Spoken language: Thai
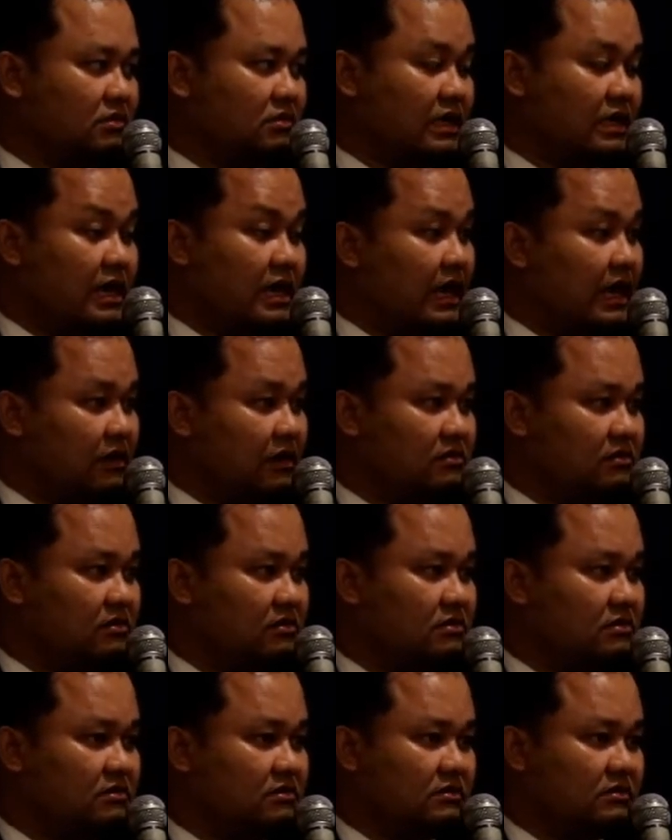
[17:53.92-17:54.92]
เสลียง
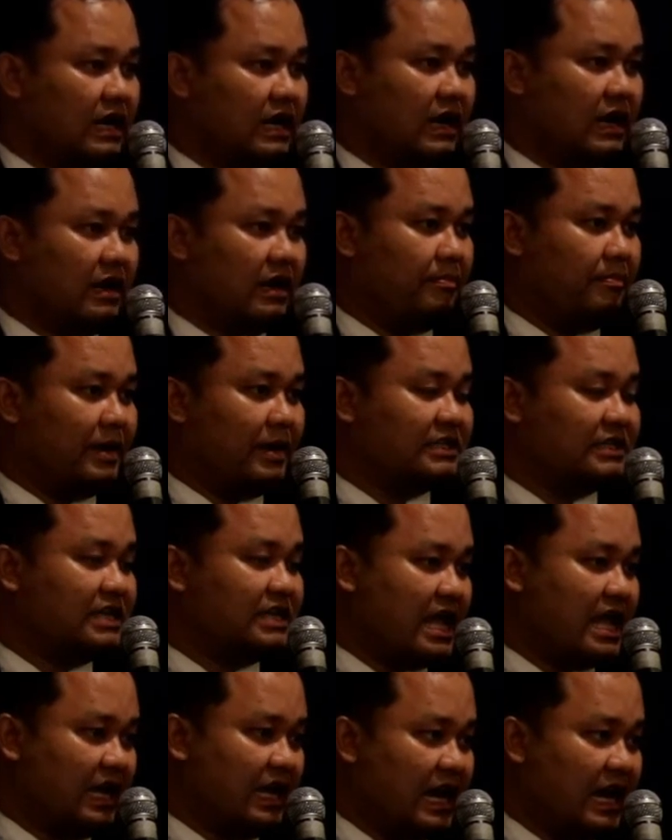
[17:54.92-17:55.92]
พระราช
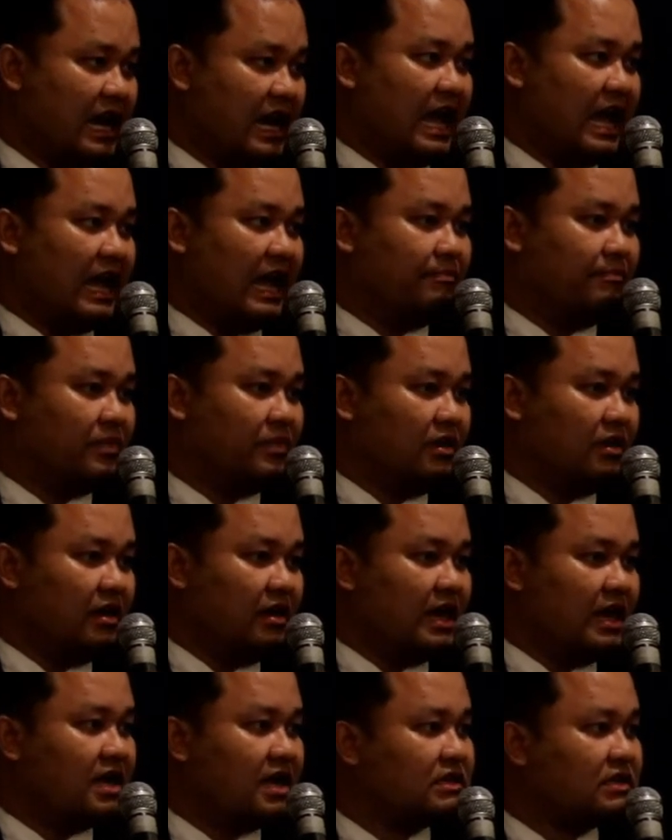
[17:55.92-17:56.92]
ยานคานหาม
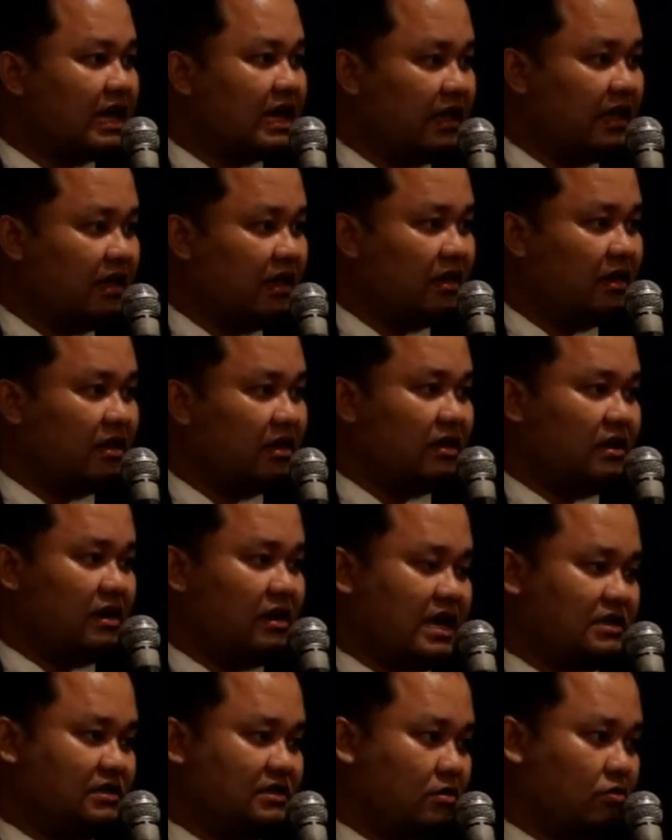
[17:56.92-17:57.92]
ให้ใช้
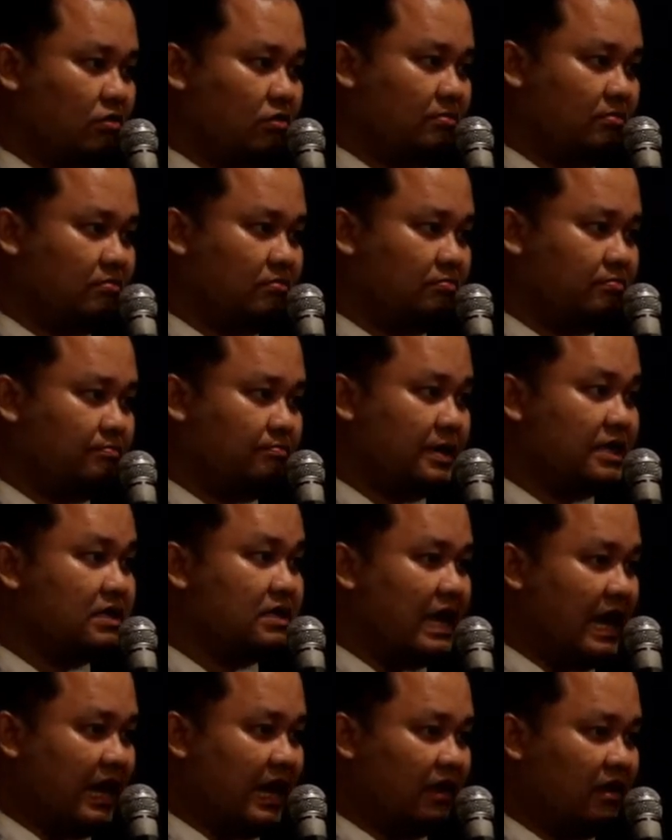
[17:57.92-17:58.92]
ราชรถปืน
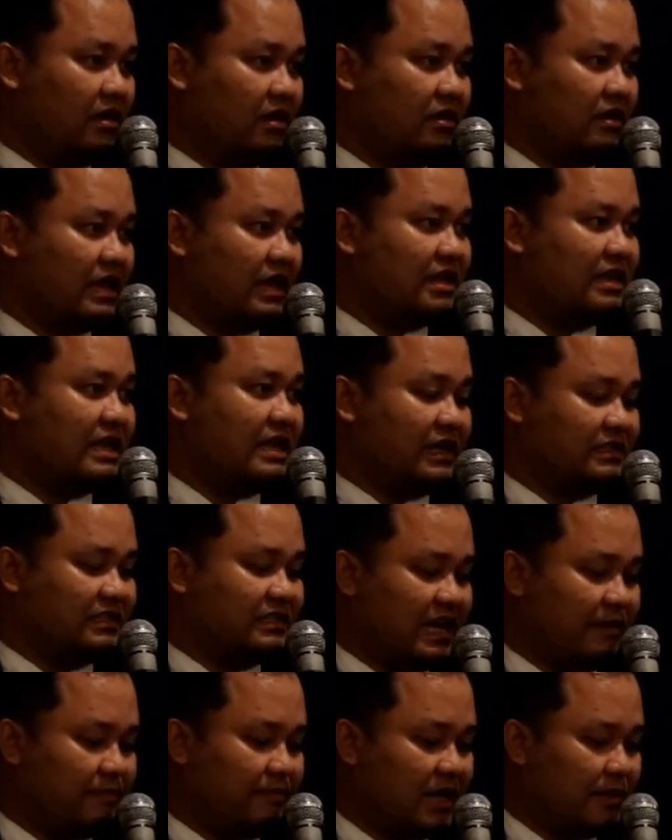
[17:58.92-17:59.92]
ใหญ่ ท่านอยาก
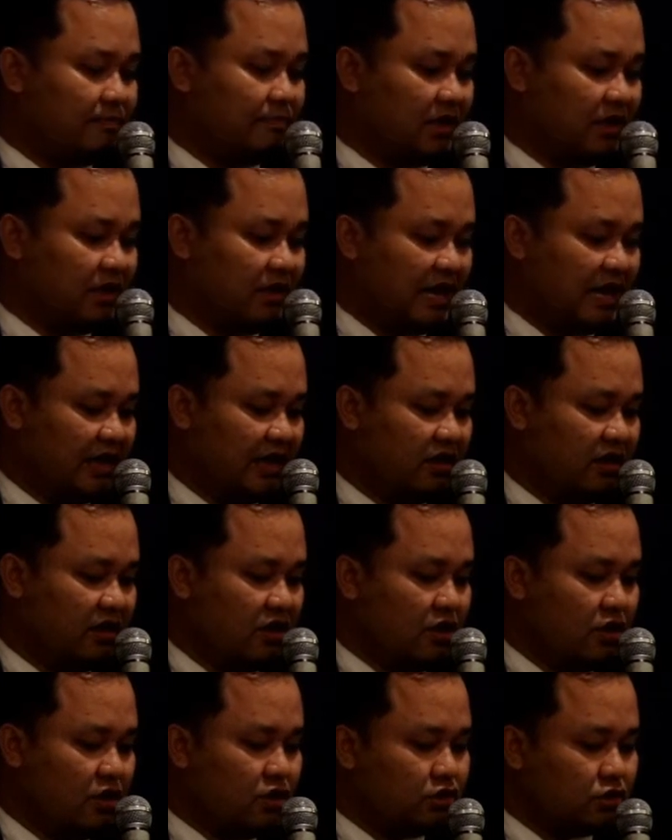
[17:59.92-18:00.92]
จะมาดำเนิใน
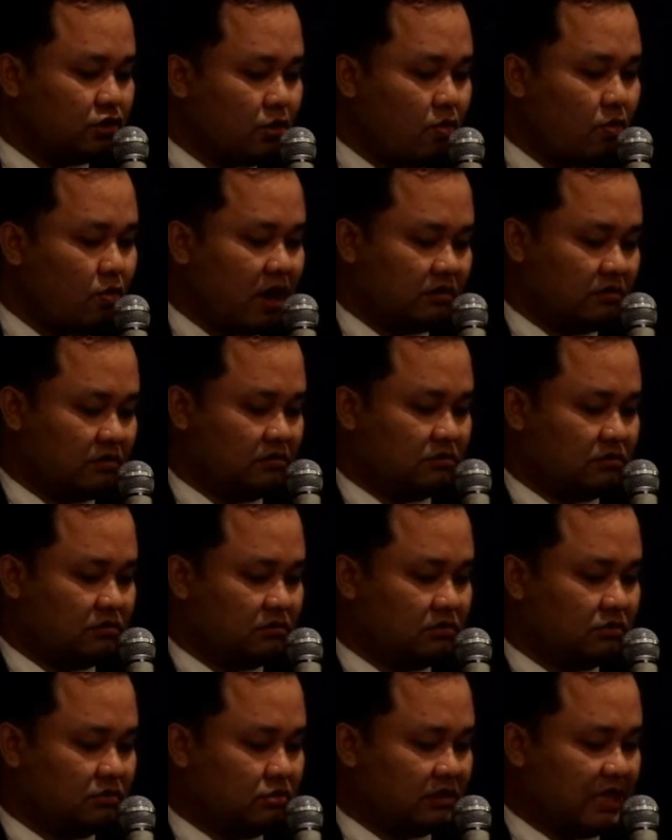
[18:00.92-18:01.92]
ช่วง
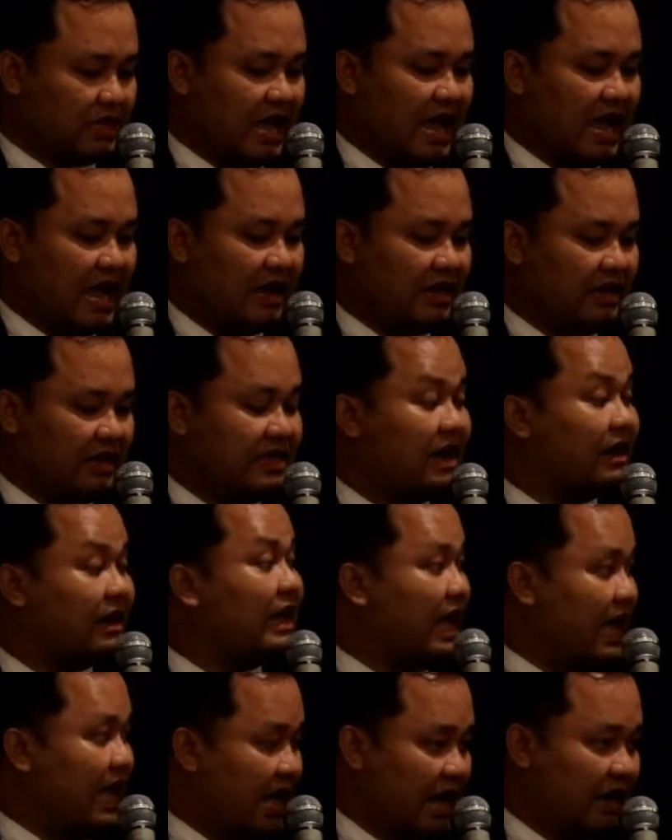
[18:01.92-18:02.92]
สุดท้ายเนี่ยอยาก
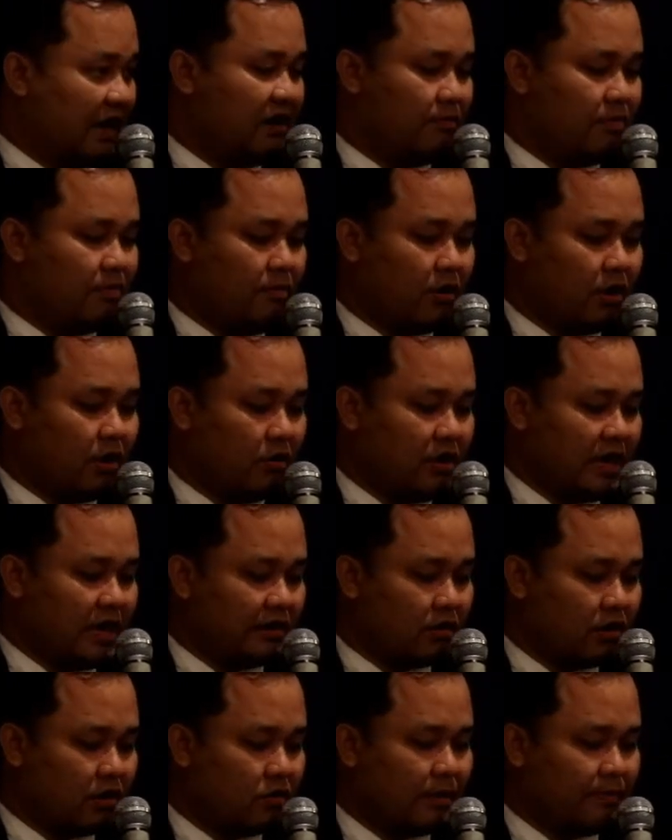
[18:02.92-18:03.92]
ทหารนะผมขออนุญา
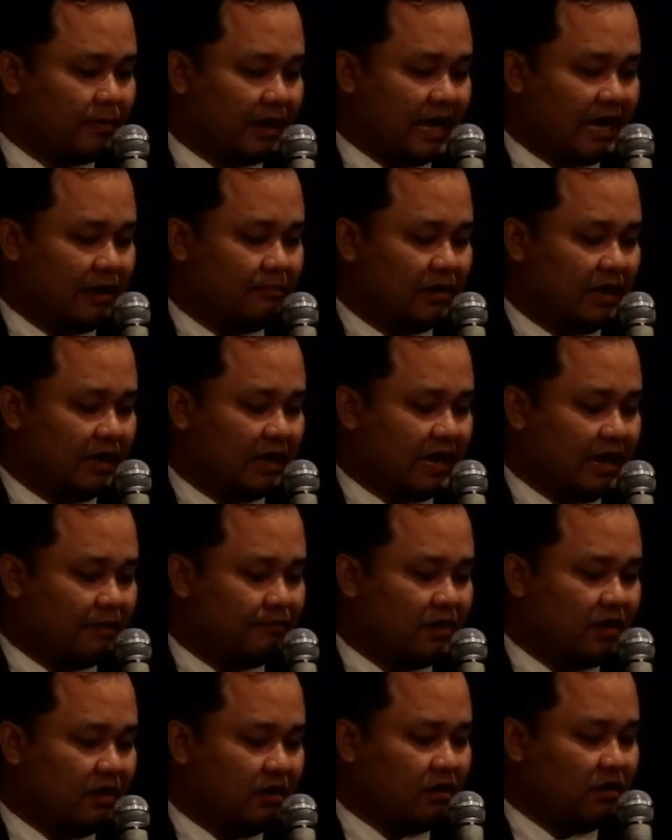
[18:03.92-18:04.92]
ตร่วมคำนะครับ